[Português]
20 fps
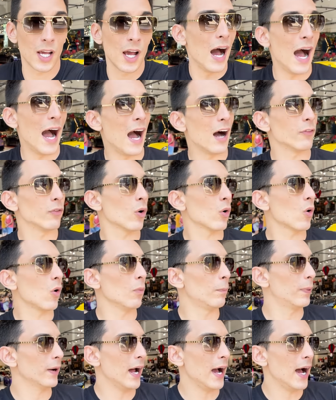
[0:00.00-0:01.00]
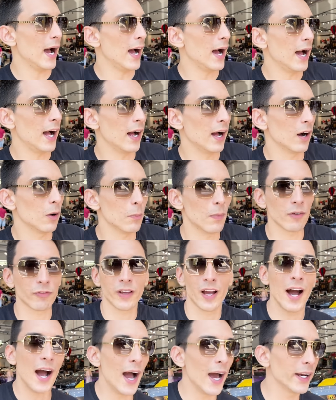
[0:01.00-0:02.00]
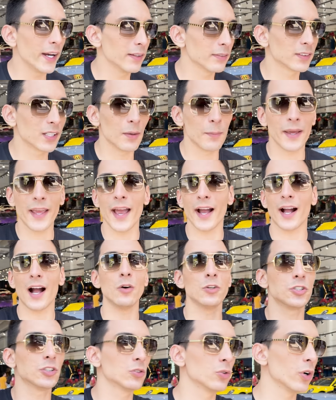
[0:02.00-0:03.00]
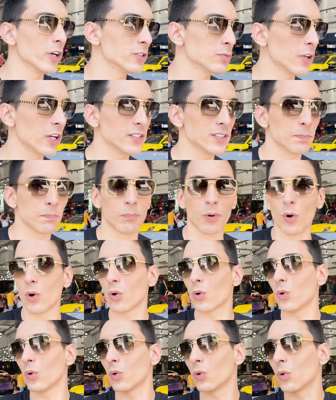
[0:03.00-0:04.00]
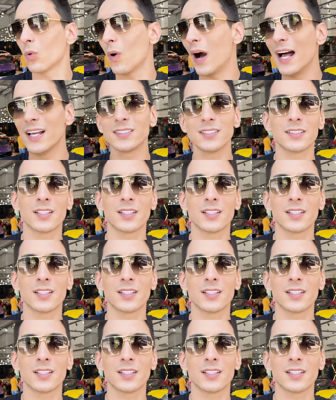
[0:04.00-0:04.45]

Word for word: Ah, vou comprar uma Ferrari, também é carro de 2 milhões e pouco, quase